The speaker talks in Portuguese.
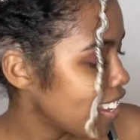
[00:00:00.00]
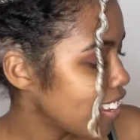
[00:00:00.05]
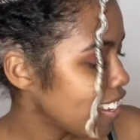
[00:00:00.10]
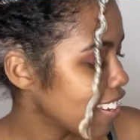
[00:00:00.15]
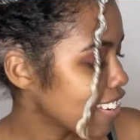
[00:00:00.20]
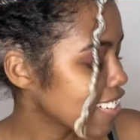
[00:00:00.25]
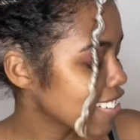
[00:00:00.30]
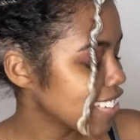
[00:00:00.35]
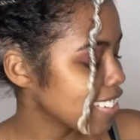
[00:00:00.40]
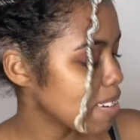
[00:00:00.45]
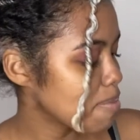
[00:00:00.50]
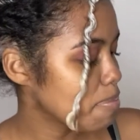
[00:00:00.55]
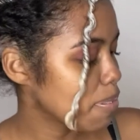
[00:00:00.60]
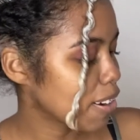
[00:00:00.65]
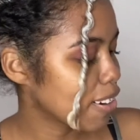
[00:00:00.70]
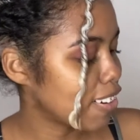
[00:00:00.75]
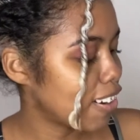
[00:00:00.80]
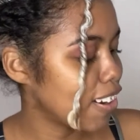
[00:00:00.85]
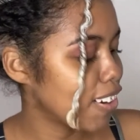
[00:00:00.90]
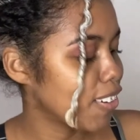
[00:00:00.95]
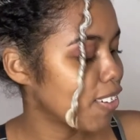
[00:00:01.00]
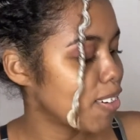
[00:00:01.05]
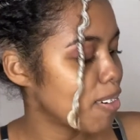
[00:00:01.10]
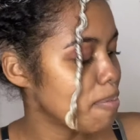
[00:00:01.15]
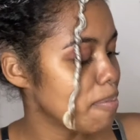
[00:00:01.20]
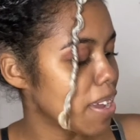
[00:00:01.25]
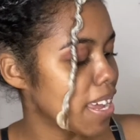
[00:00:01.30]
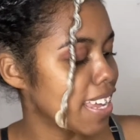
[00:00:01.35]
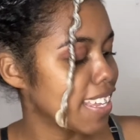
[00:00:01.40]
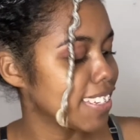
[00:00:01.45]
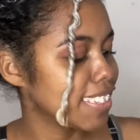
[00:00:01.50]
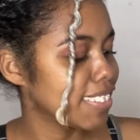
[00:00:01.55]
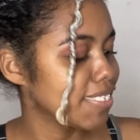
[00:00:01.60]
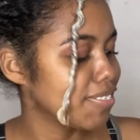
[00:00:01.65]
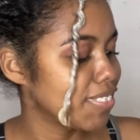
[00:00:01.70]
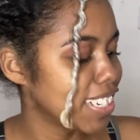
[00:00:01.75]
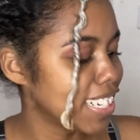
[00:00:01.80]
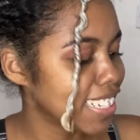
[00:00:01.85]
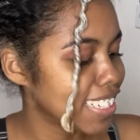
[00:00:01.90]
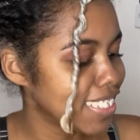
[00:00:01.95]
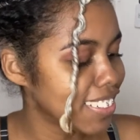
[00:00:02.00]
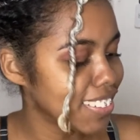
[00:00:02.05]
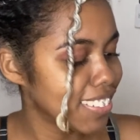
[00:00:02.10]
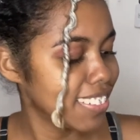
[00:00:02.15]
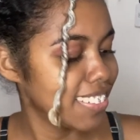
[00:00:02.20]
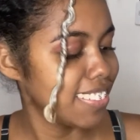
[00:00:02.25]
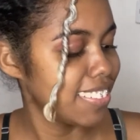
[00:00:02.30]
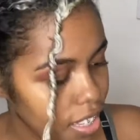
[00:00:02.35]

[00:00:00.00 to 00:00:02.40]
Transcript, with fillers: Eu não sei por qual eu começo, mano.